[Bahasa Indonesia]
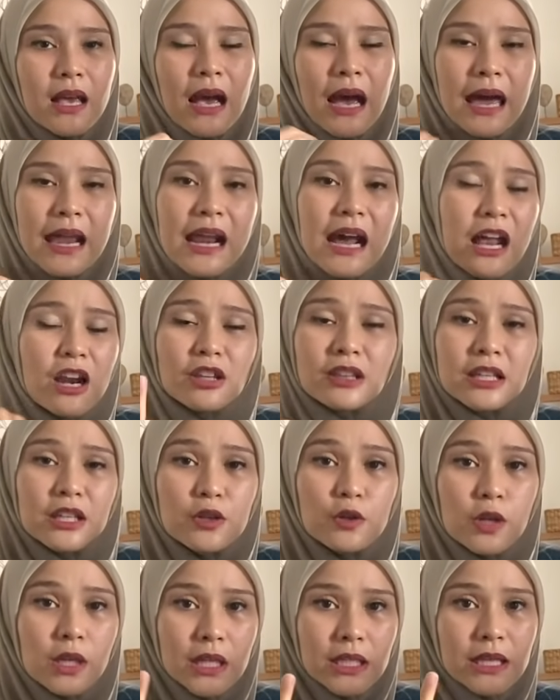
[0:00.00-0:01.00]
karena kalau
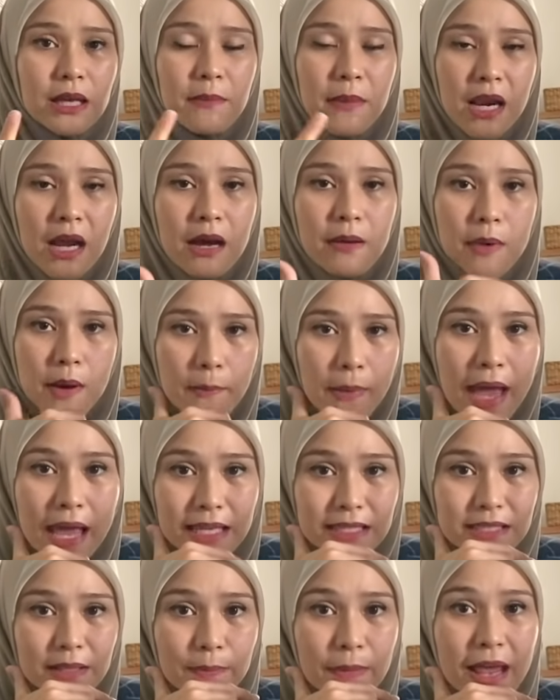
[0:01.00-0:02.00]
tidur kita bareng sama
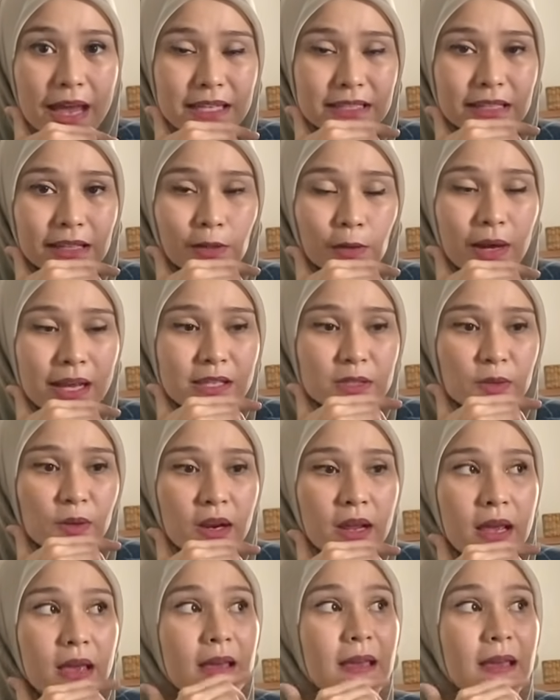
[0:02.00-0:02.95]
bayi sebelahan satu kasur